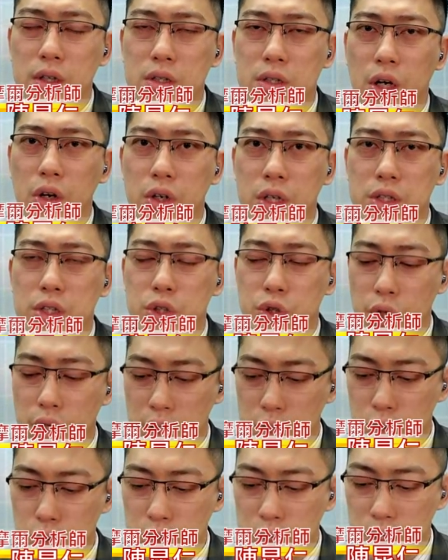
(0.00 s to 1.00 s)
然后可是有
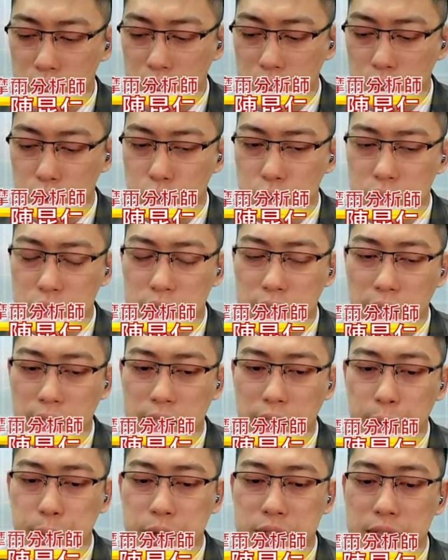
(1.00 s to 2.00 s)
很多的个股是
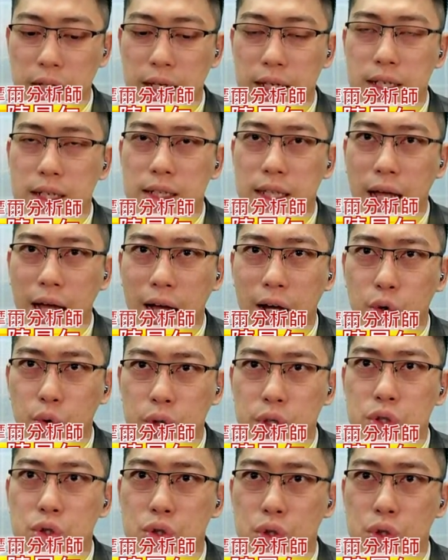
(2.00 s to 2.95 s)
在他们在拉回、